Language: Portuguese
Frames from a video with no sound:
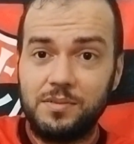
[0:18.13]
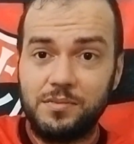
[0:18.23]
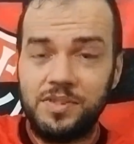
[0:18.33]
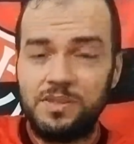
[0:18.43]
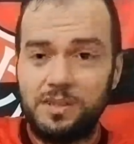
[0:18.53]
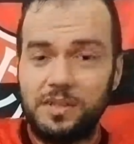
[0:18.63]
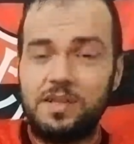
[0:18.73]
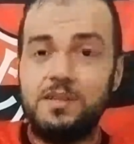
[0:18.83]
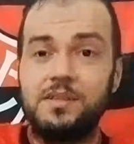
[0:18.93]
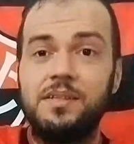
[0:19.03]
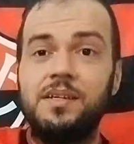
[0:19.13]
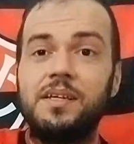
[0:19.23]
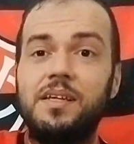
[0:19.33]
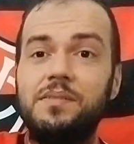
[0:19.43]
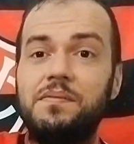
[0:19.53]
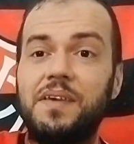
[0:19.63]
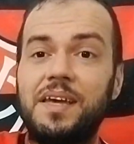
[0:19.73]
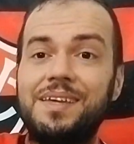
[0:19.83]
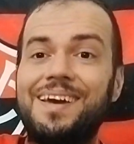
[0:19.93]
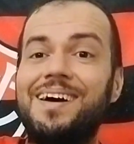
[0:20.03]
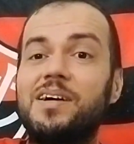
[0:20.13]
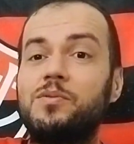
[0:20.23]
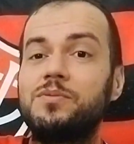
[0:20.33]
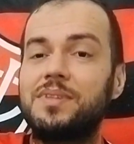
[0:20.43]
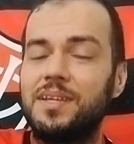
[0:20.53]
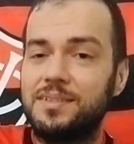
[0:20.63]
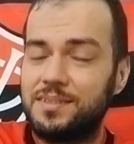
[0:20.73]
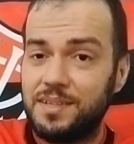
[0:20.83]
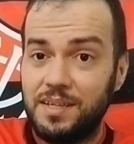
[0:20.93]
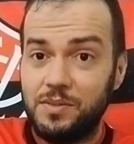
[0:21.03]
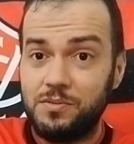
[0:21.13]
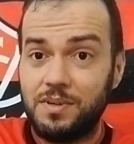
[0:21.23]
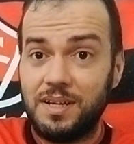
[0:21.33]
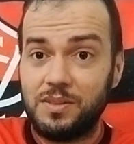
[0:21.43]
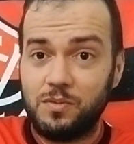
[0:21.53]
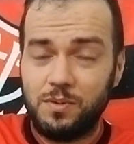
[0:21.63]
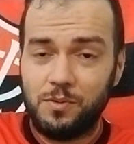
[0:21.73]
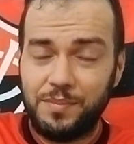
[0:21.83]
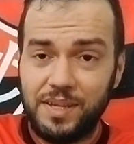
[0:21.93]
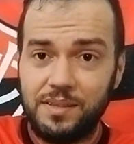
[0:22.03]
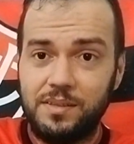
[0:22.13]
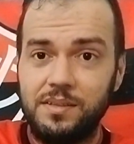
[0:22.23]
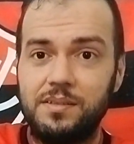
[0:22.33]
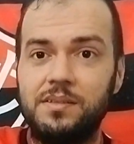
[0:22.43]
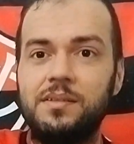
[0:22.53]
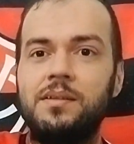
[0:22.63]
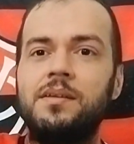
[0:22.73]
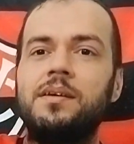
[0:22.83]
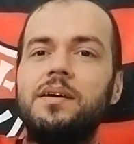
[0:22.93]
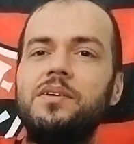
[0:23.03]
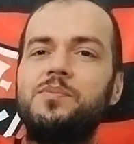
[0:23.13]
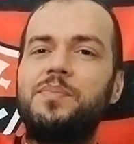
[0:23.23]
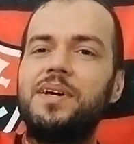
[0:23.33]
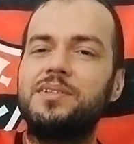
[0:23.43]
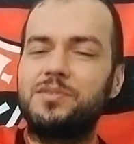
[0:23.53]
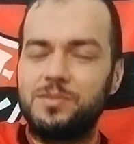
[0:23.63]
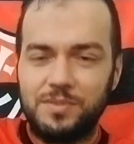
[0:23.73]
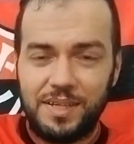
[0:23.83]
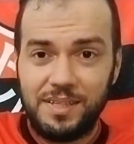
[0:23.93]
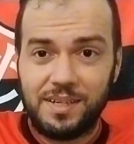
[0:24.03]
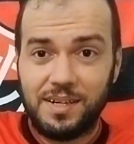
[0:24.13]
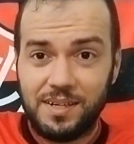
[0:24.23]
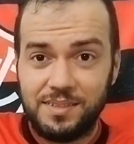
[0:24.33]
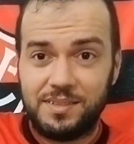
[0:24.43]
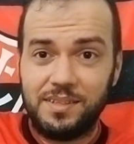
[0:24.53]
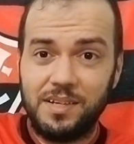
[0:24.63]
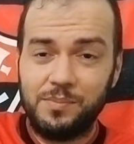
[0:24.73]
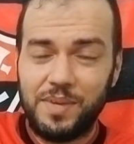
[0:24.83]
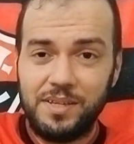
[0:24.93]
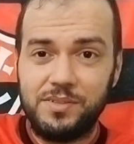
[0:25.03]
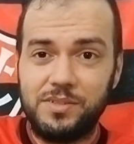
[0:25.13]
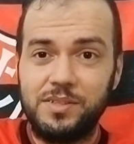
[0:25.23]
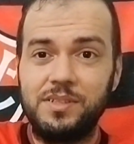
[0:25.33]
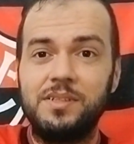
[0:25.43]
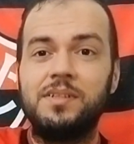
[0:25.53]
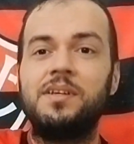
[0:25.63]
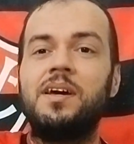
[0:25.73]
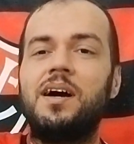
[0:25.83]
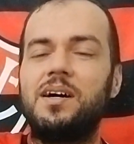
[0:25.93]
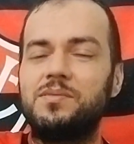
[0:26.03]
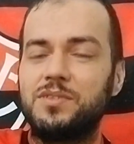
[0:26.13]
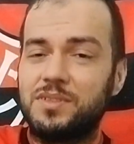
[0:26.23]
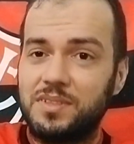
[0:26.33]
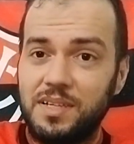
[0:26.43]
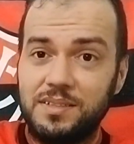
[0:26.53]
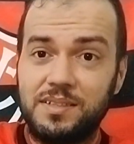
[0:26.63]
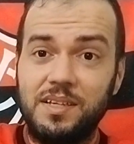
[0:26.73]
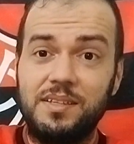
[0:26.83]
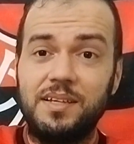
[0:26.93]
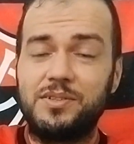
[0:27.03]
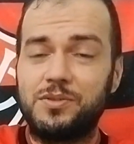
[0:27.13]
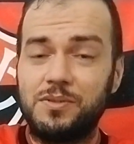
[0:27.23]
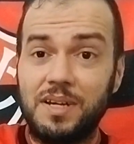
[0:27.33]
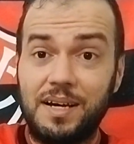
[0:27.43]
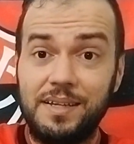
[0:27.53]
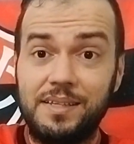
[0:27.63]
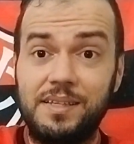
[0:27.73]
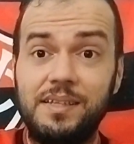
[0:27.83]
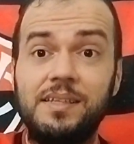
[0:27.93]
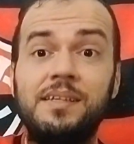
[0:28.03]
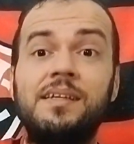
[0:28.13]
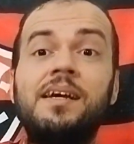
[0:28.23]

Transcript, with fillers: do Vitória que vem acontecendo atualmente. Eu peço encarecidamente a vocês que deixem o like